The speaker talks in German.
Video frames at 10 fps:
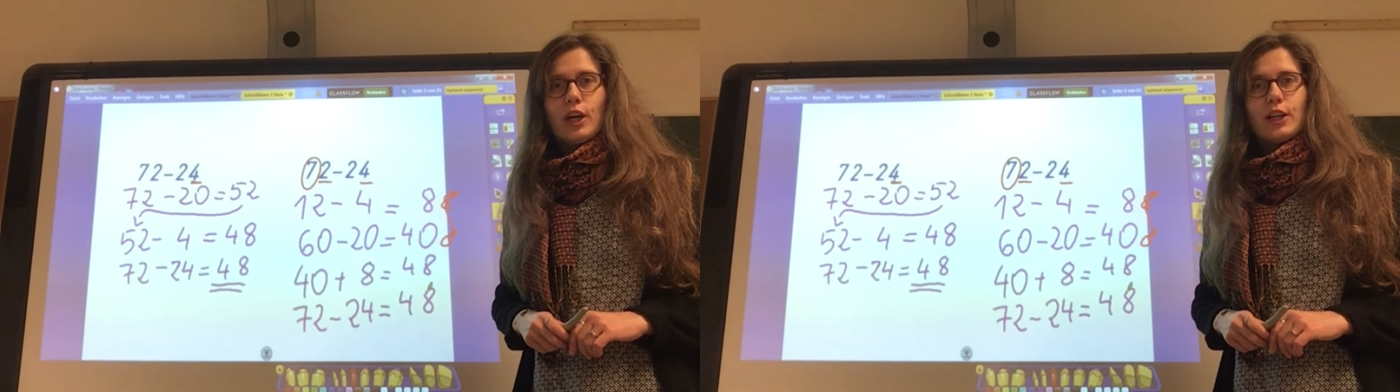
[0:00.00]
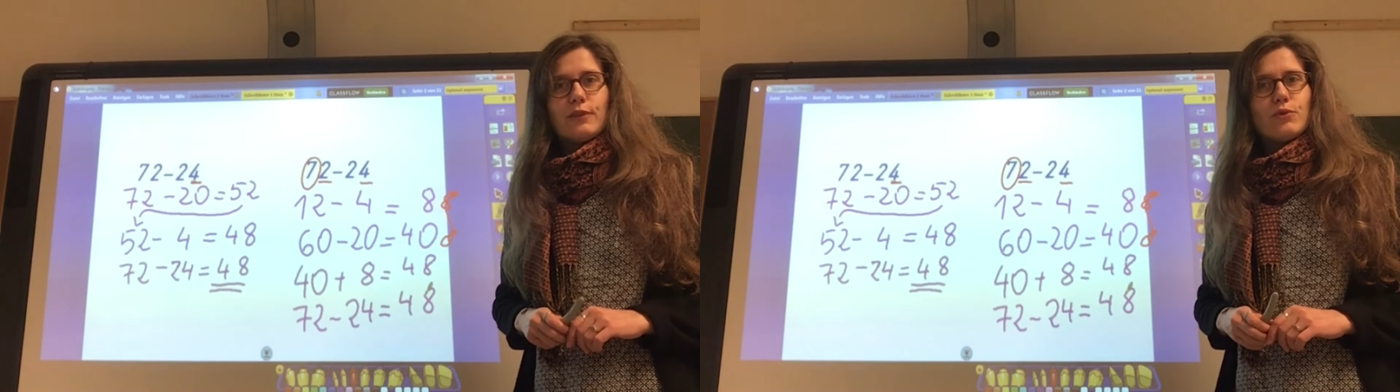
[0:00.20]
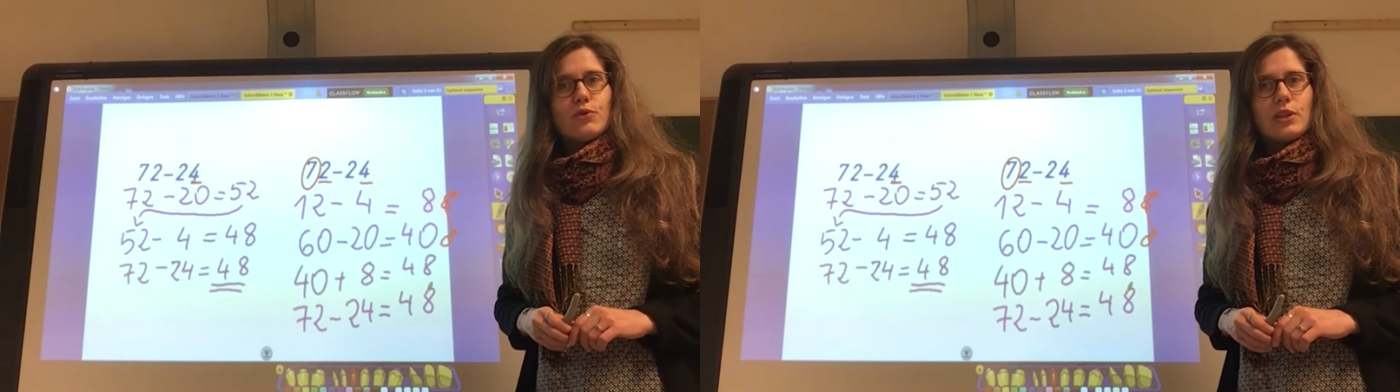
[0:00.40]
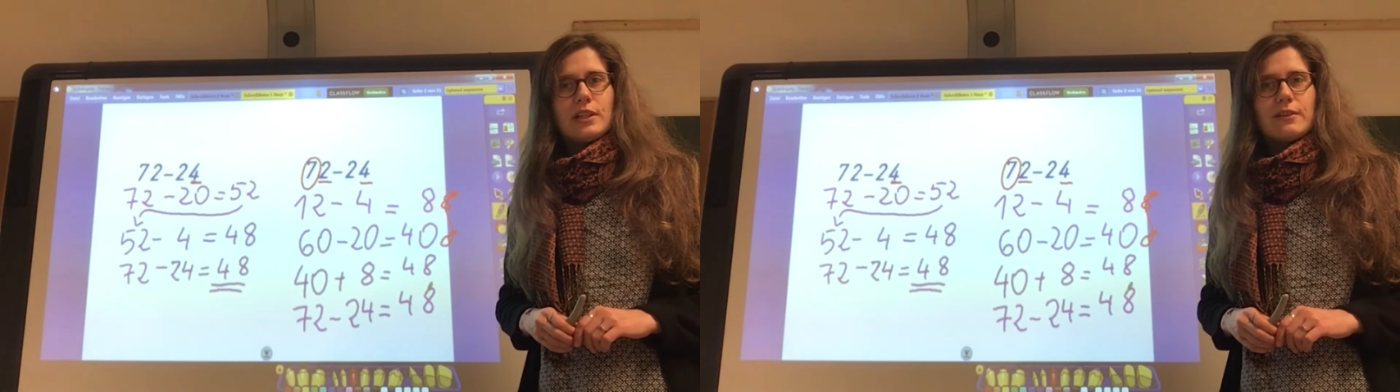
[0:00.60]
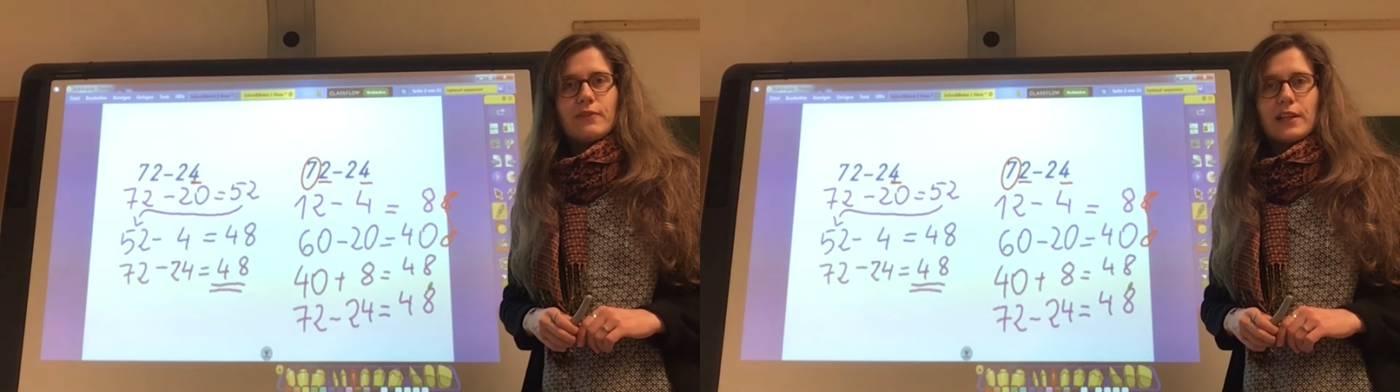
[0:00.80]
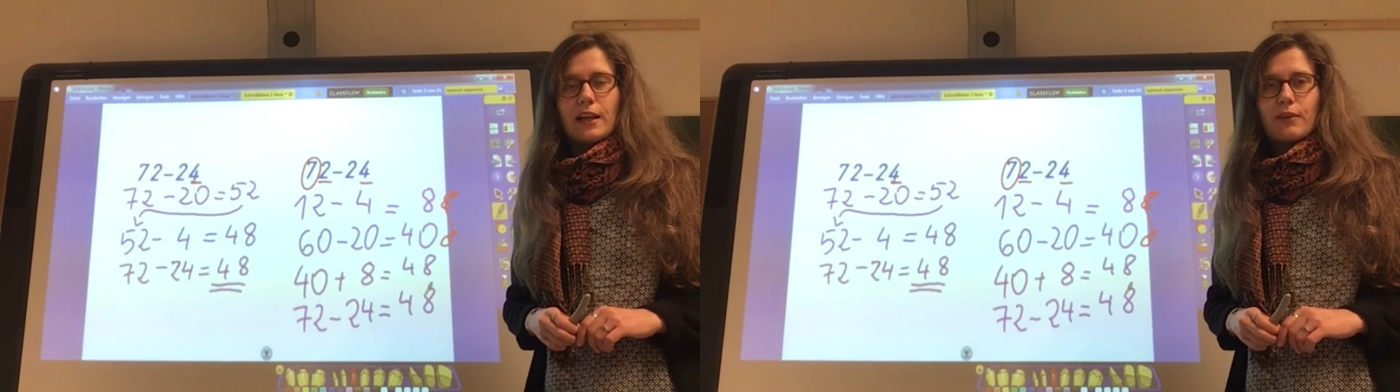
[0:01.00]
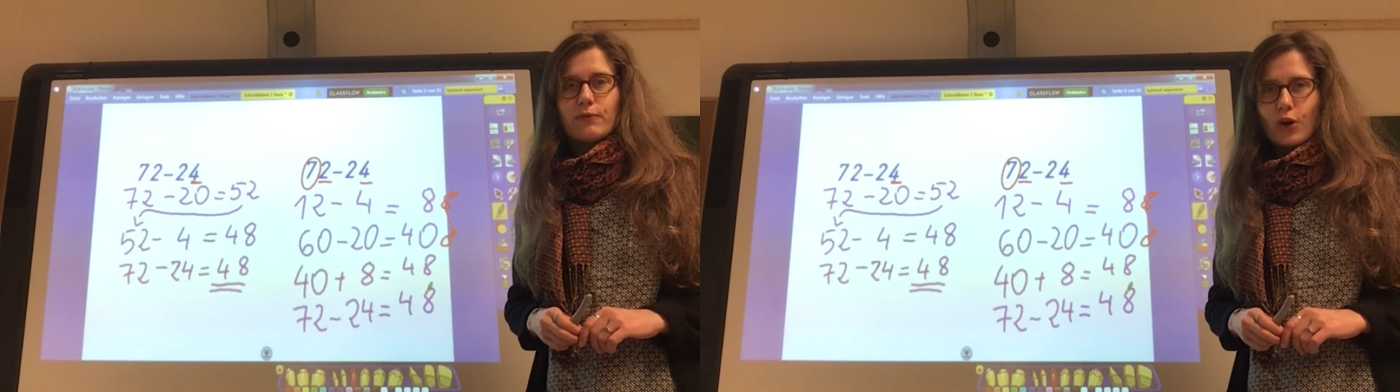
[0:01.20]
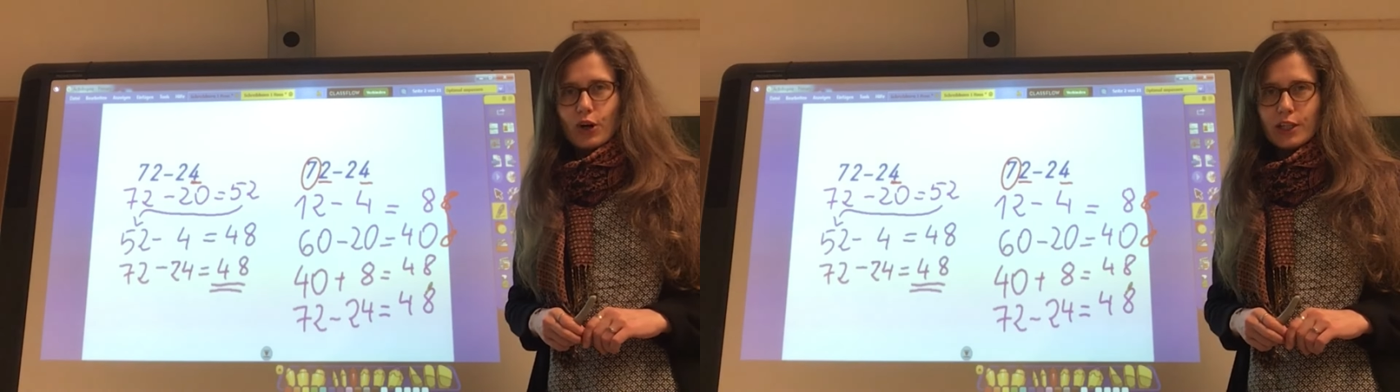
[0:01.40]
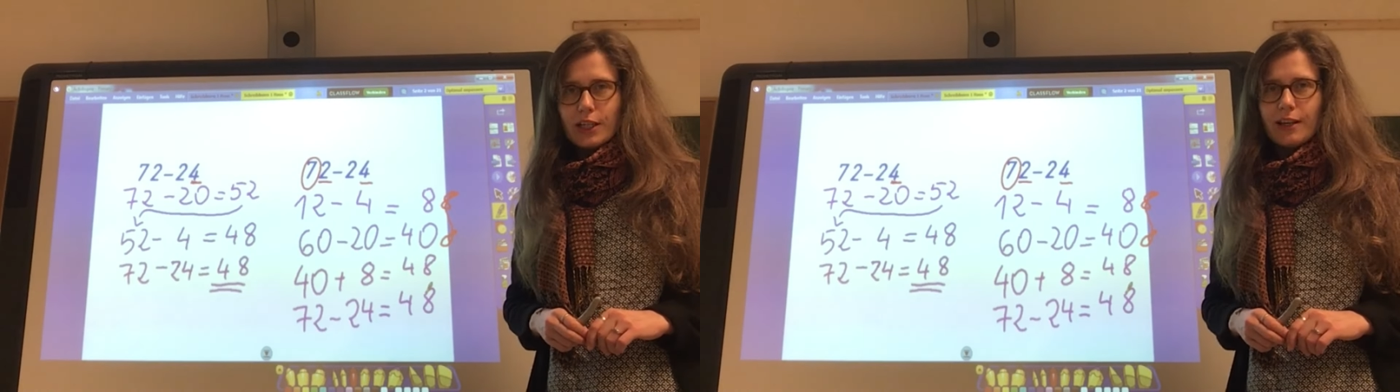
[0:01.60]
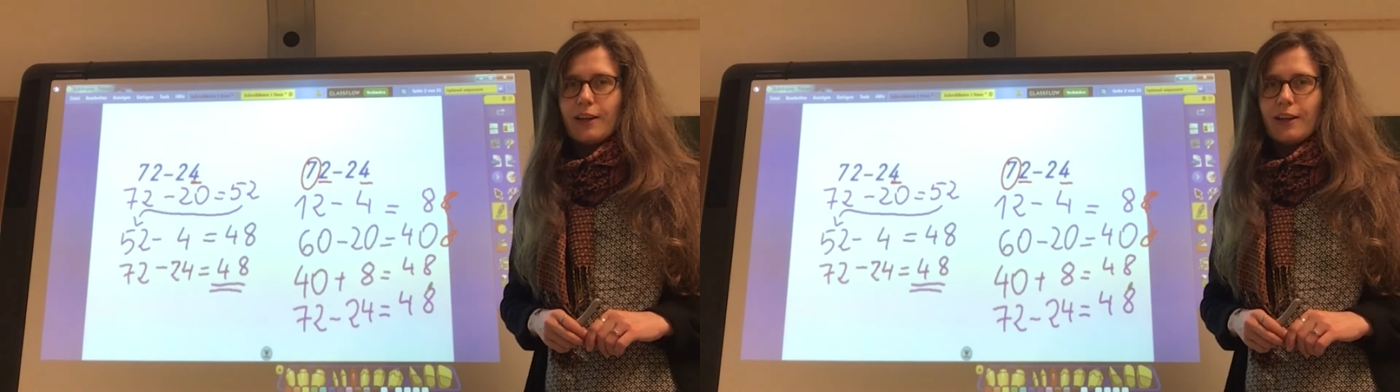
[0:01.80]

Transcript: Ich wünsche dir viel Erfolg